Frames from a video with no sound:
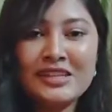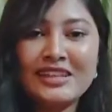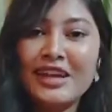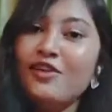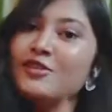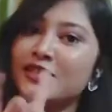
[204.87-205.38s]
पूजा
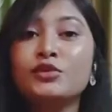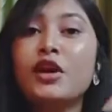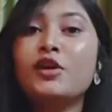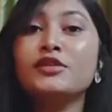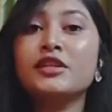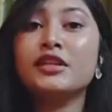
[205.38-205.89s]
था वो
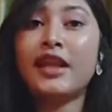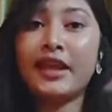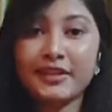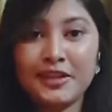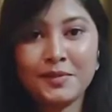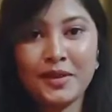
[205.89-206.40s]

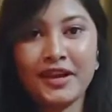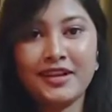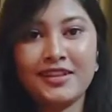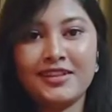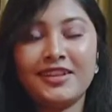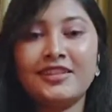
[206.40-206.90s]
2019 में
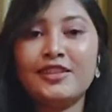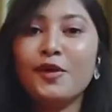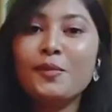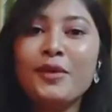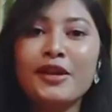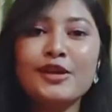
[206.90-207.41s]
खरीदा था
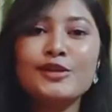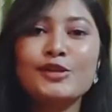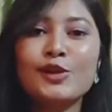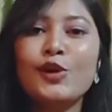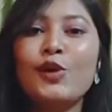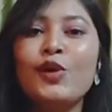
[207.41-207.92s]
तब मैंने
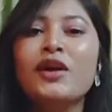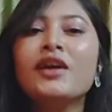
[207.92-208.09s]
इसको